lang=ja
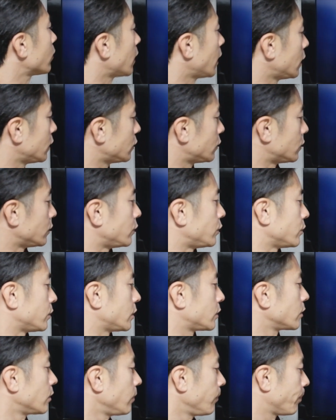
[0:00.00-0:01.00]
を検出中
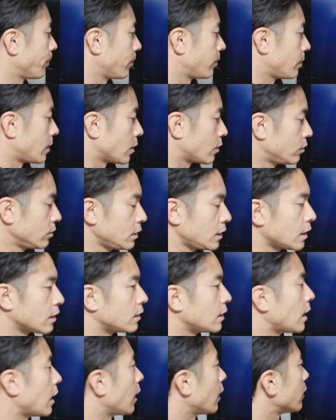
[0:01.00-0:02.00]
でしょ。まあこんな
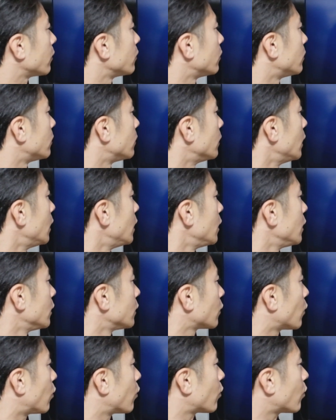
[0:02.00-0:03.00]
んね、あの、
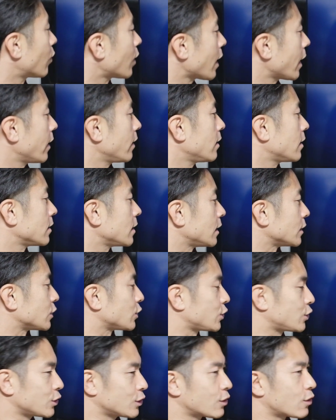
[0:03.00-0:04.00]
ここら辺がね、
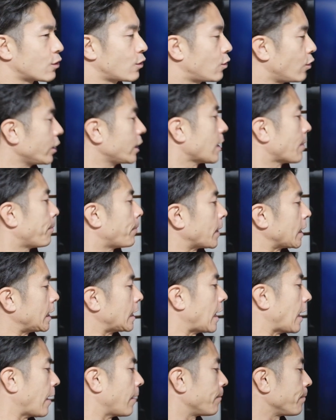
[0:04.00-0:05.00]
すっごいやっぱり
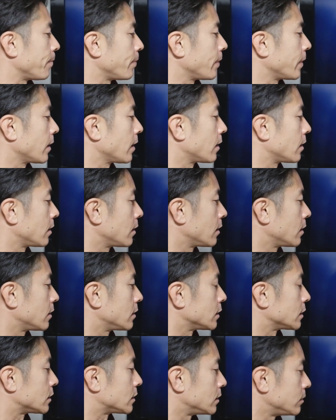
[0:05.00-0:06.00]
ね、
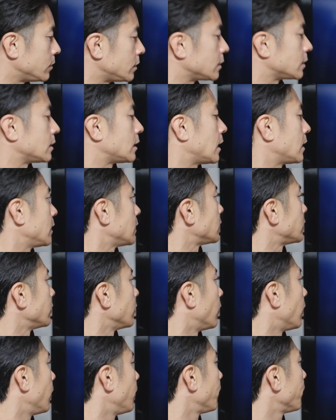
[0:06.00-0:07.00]
スムーズなんです
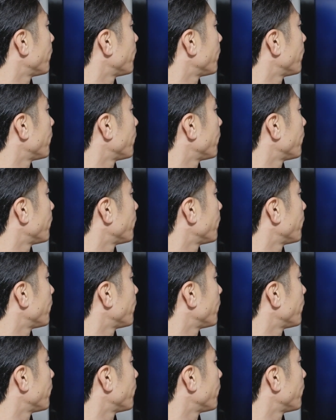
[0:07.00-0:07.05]
よ。